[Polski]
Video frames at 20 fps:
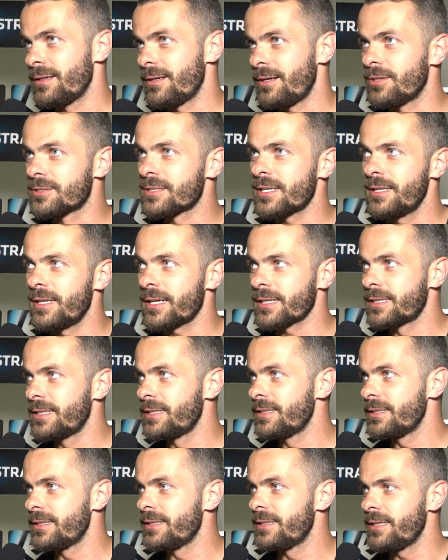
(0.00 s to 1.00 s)
o cel,
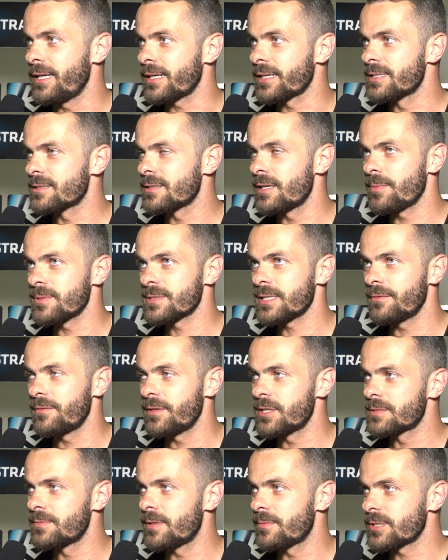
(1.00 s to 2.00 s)
jaki, jaki sobie
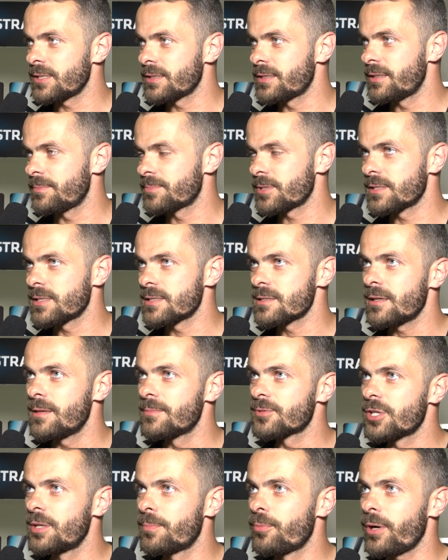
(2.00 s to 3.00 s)
postawiliśmy przed, przed
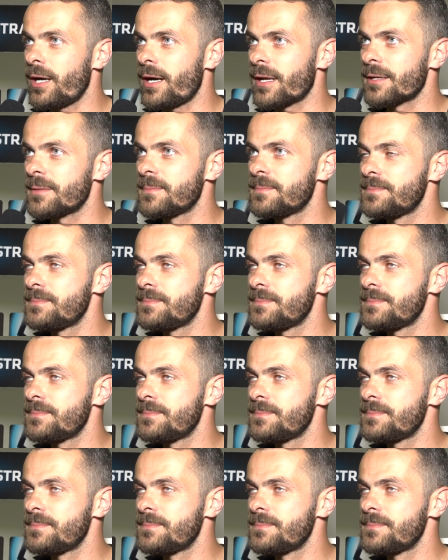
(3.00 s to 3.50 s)
sezonem, czyli puchary.